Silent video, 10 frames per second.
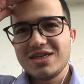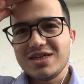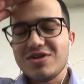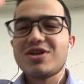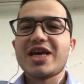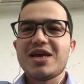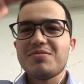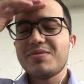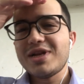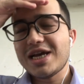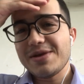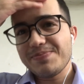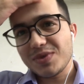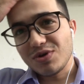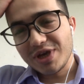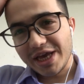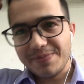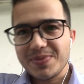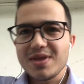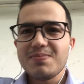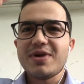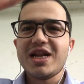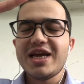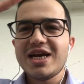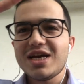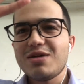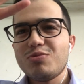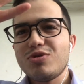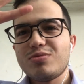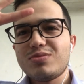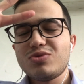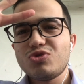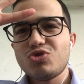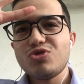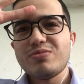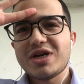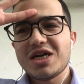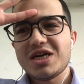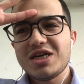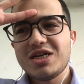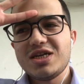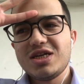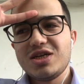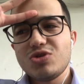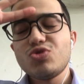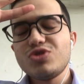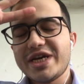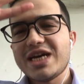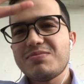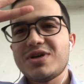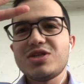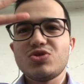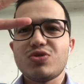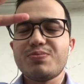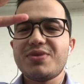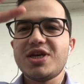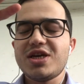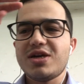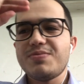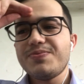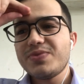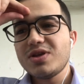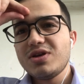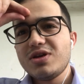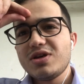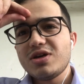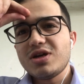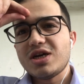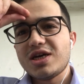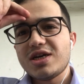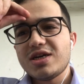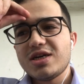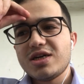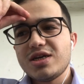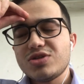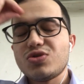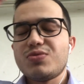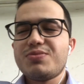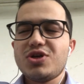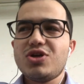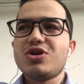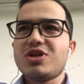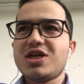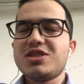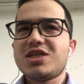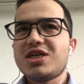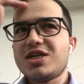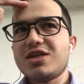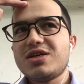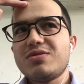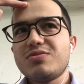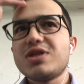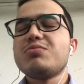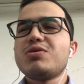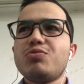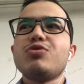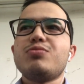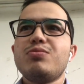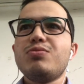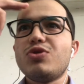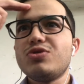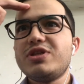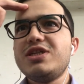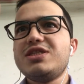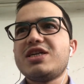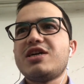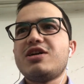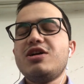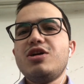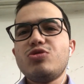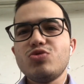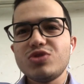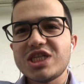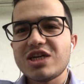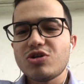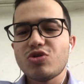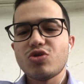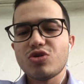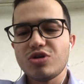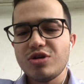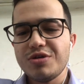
โอเคไม่เป็นไรโอเคภรรยากับผมคุยมาคุยกันมาสองปีครับเอ่อสองปีก็น่าจะสำหรับผมพอที่จะรู้จักคน